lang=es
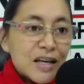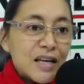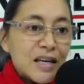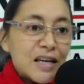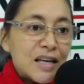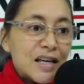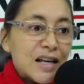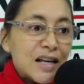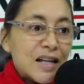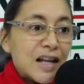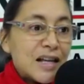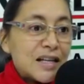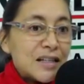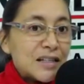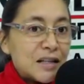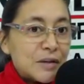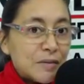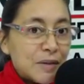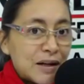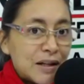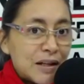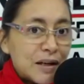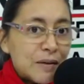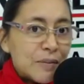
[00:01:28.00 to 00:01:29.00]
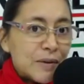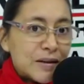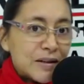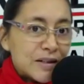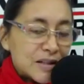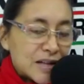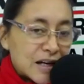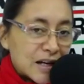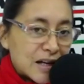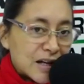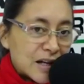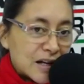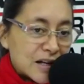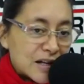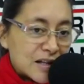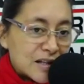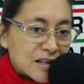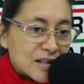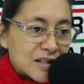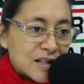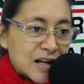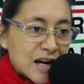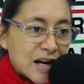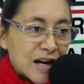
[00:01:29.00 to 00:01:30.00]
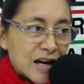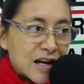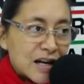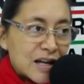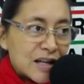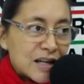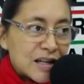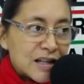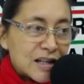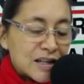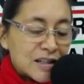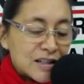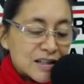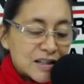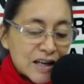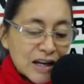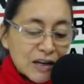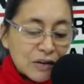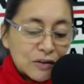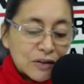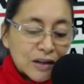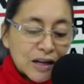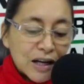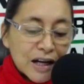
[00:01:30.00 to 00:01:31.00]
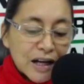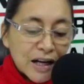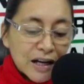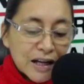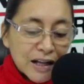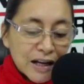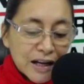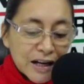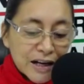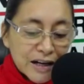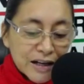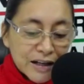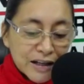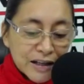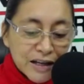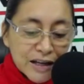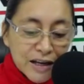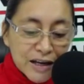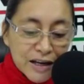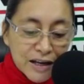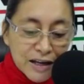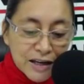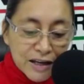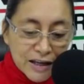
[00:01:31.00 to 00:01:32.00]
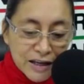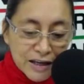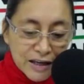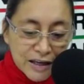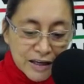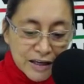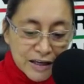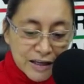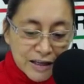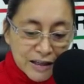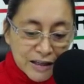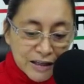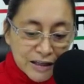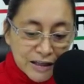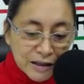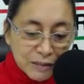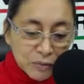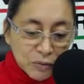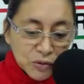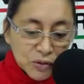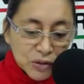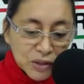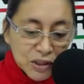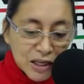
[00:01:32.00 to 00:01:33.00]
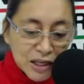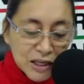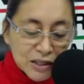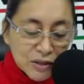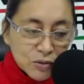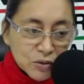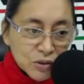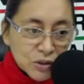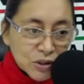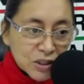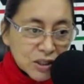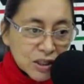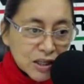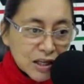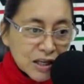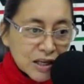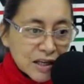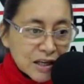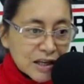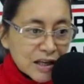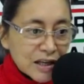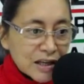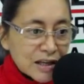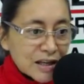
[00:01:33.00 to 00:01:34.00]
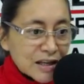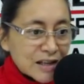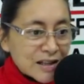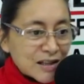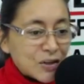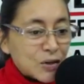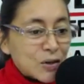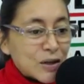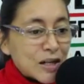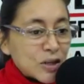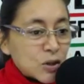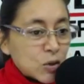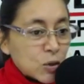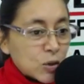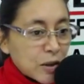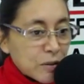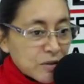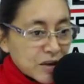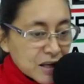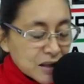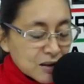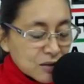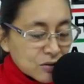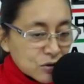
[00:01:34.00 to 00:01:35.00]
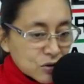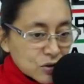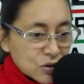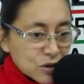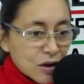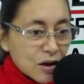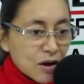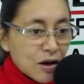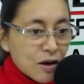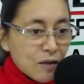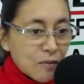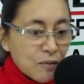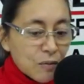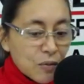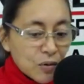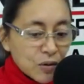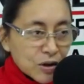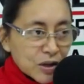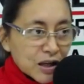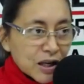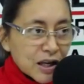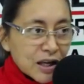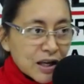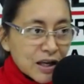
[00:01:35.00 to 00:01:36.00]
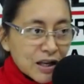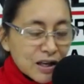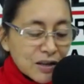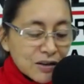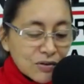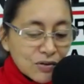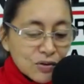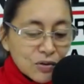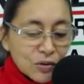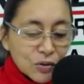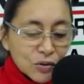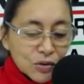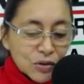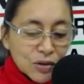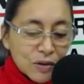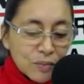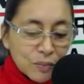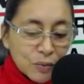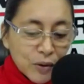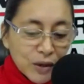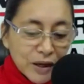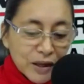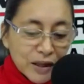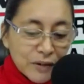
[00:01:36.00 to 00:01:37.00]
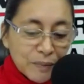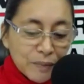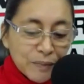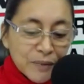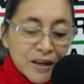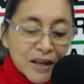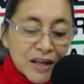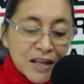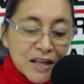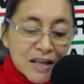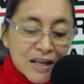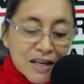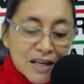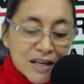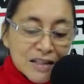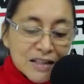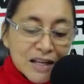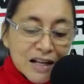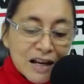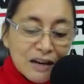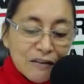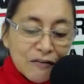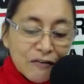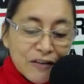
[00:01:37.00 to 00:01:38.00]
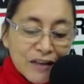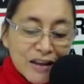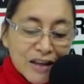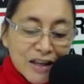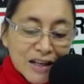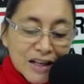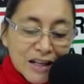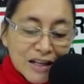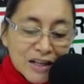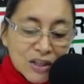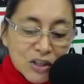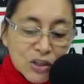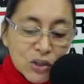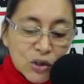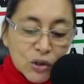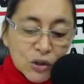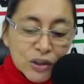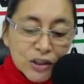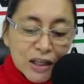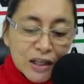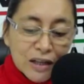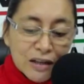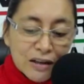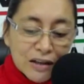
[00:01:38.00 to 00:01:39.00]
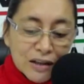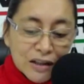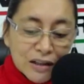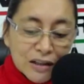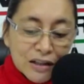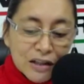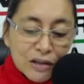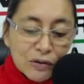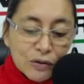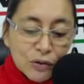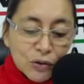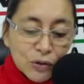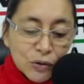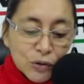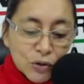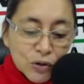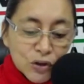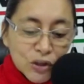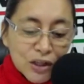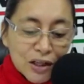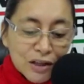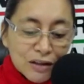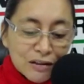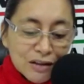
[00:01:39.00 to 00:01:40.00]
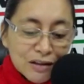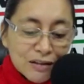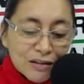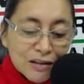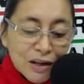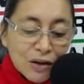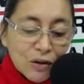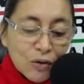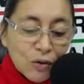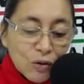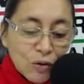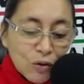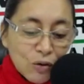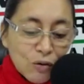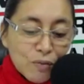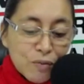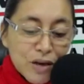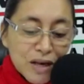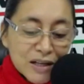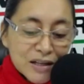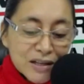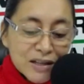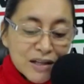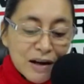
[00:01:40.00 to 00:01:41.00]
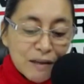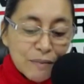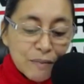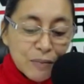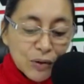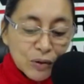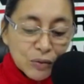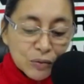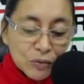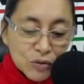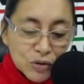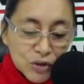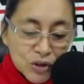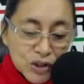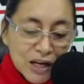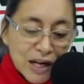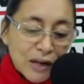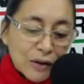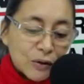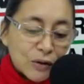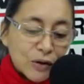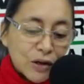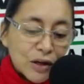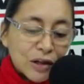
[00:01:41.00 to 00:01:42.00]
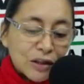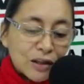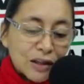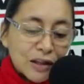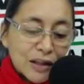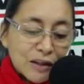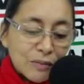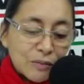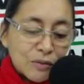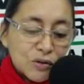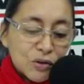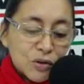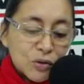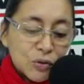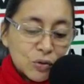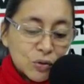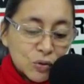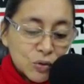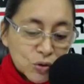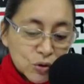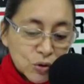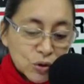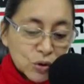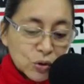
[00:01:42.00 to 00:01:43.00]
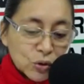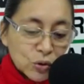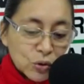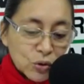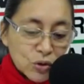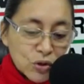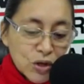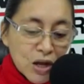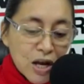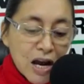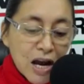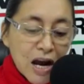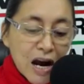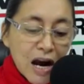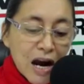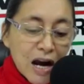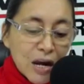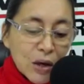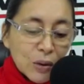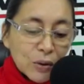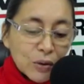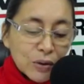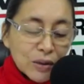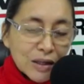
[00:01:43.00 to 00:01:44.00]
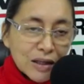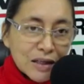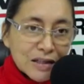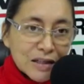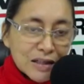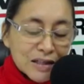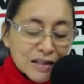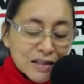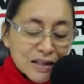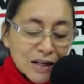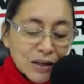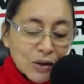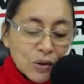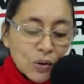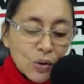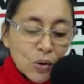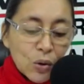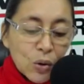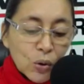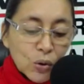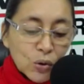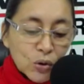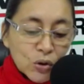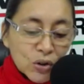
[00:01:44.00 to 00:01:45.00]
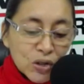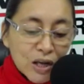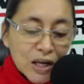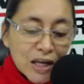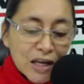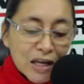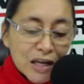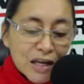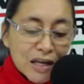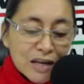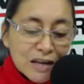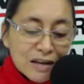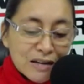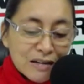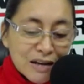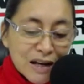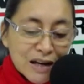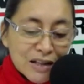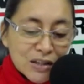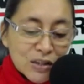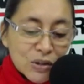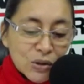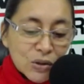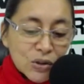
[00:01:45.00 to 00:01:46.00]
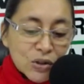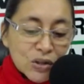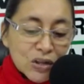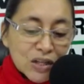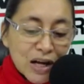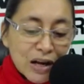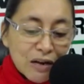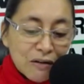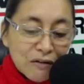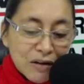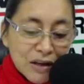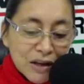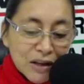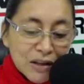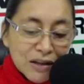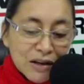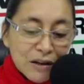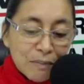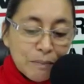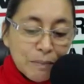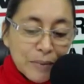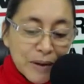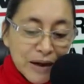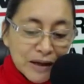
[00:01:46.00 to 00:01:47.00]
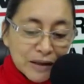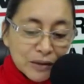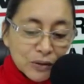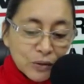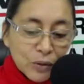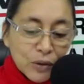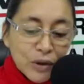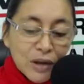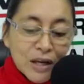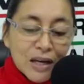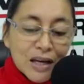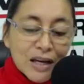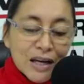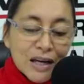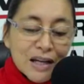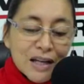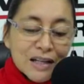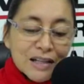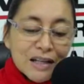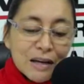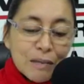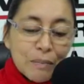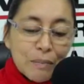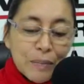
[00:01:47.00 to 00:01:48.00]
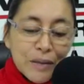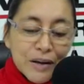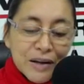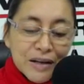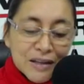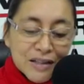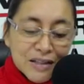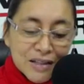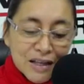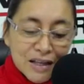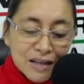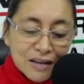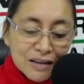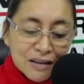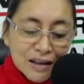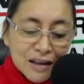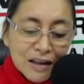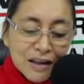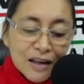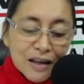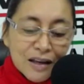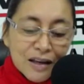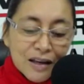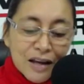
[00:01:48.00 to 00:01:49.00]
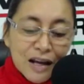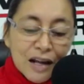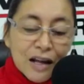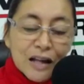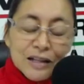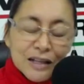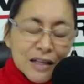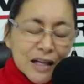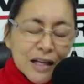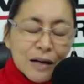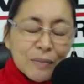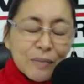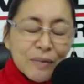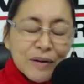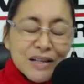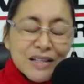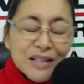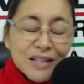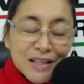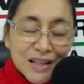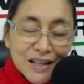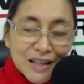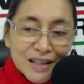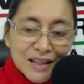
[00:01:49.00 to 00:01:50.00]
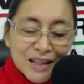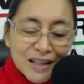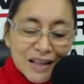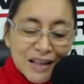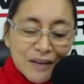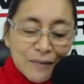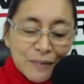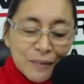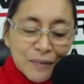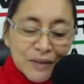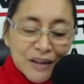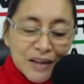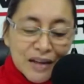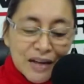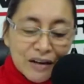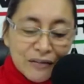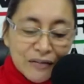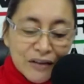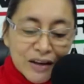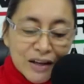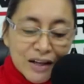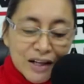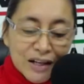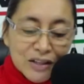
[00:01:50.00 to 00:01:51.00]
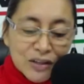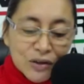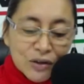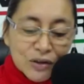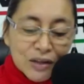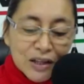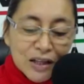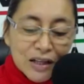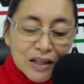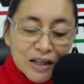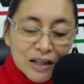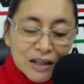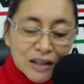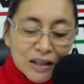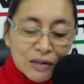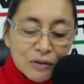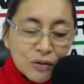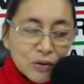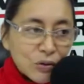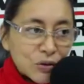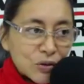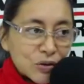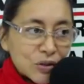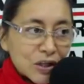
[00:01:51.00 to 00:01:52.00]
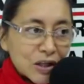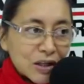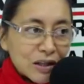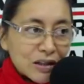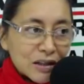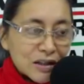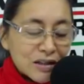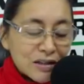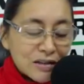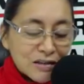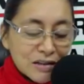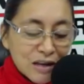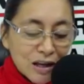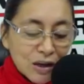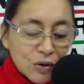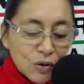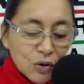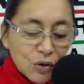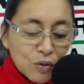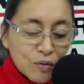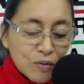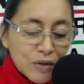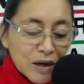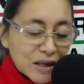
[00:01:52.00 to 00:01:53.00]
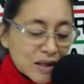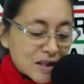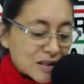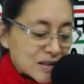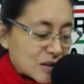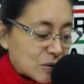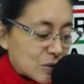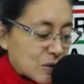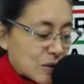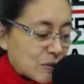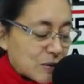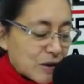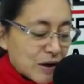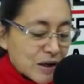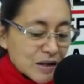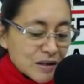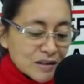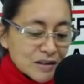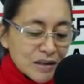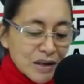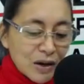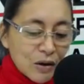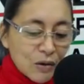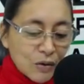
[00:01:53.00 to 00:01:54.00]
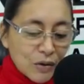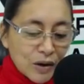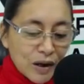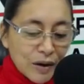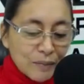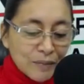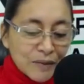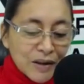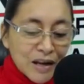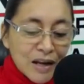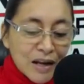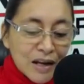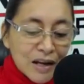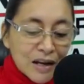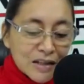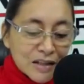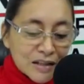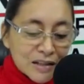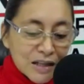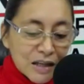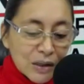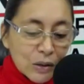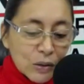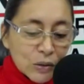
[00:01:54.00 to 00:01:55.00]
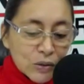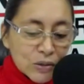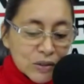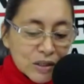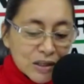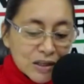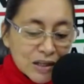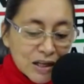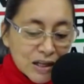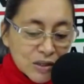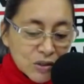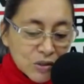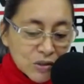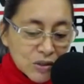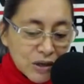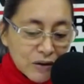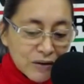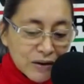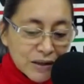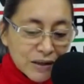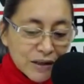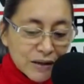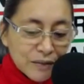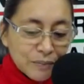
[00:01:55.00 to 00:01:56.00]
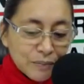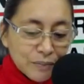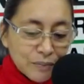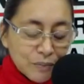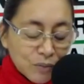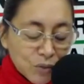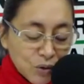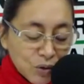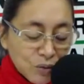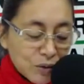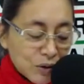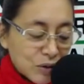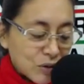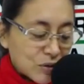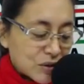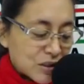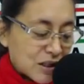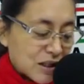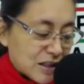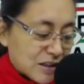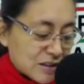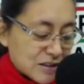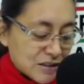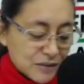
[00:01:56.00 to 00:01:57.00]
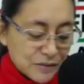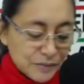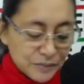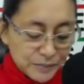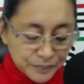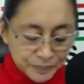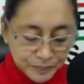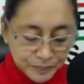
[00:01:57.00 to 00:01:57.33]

Y la semana pasada ya iniciaron a dar, eh, digamos que esos, eh, esos razonamientos por qué no se puede. Y es que la Federación de Directivos Docentes de Colombia se ha pronunciado y tenemos con nosotros al licenciado José Ignacio Saavedra Pardo. Él es el presente él es el presidente de la Federación de Directivos Docentes de Colombia, a quien saludamos a esta hora. Licenciado José Ignacio Saavedra, muy buenos días.